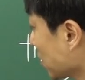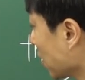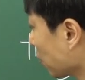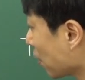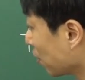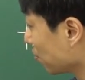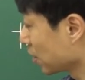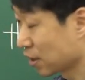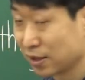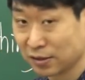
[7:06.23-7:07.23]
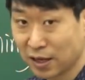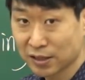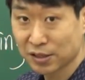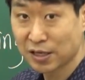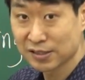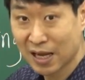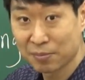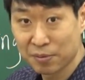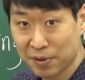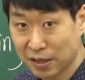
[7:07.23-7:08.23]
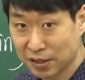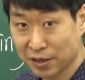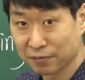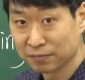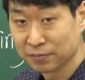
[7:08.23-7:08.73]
생략이 되는 겁니다. 따라서 얘는 삽입이 아니에요.